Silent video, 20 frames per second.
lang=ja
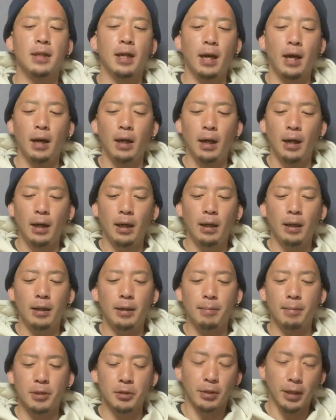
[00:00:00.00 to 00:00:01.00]
が、
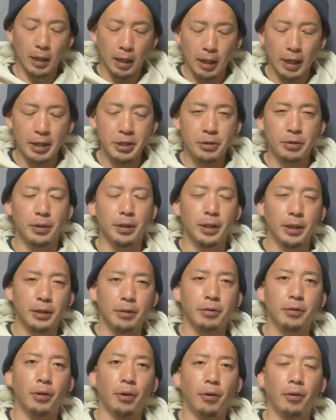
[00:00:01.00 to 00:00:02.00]
えまあ、それが解消でき
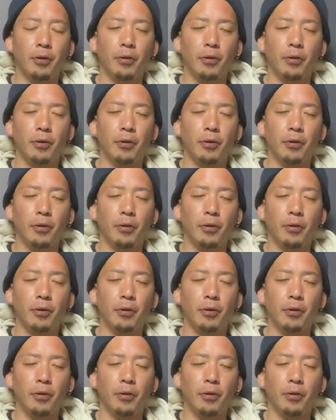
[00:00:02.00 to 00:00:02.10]
ると